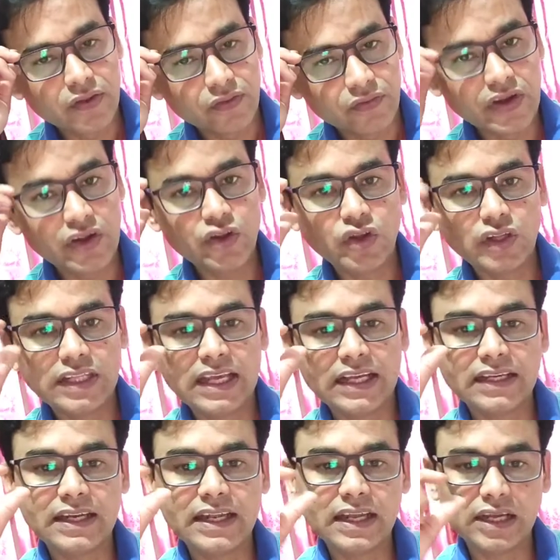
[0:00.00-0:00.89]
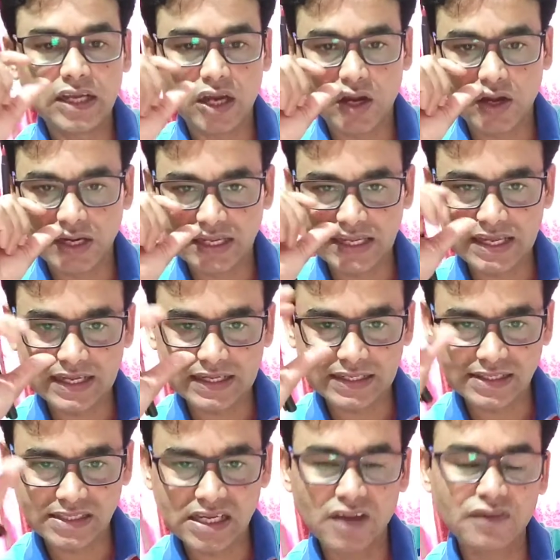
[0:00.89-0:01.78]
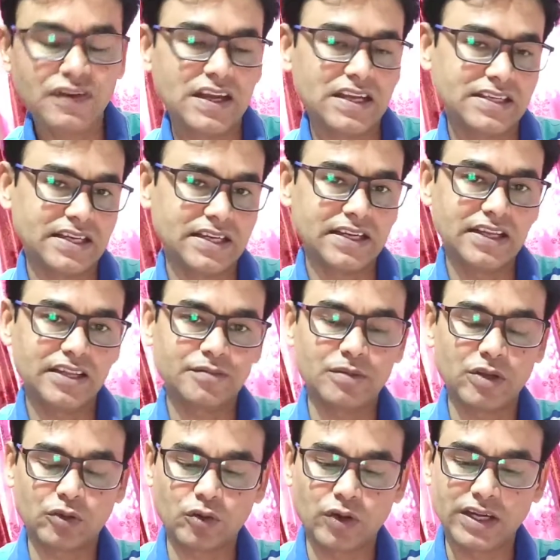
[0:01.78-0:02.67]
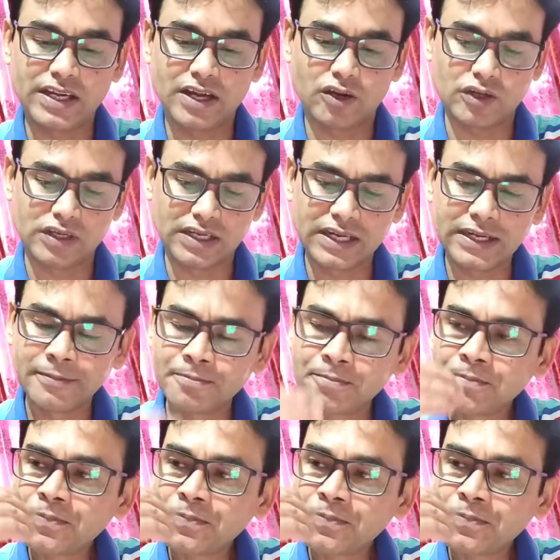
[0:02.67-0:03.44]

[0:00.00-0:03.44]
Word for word: वीडियो देखने का और ये एक अच्छा फैशन है इसमें कोई डाउट नहीं